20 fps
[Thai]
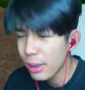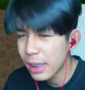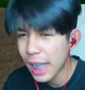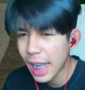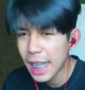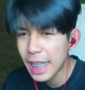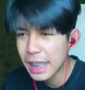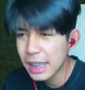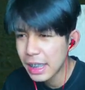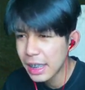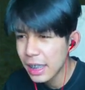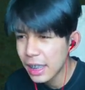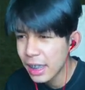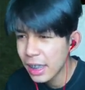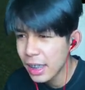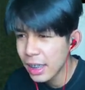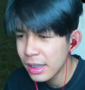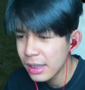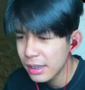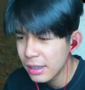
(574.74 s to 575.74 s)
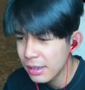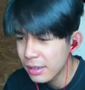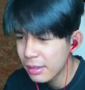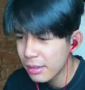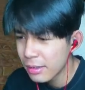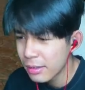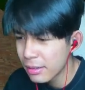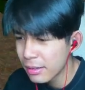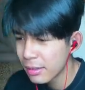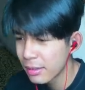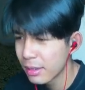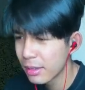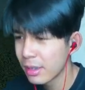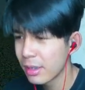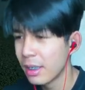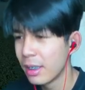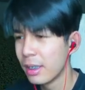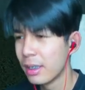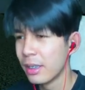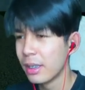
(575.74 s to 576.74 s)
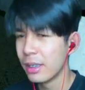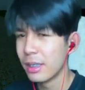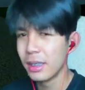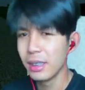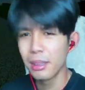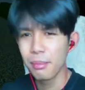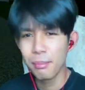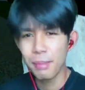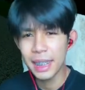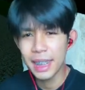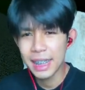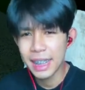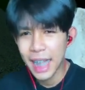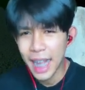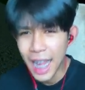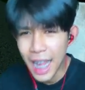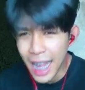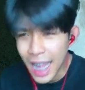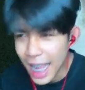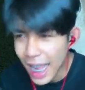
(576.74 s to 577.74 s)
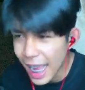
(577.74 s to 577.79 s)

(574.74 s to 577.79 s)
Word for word: ไกลเกินไม่กล้า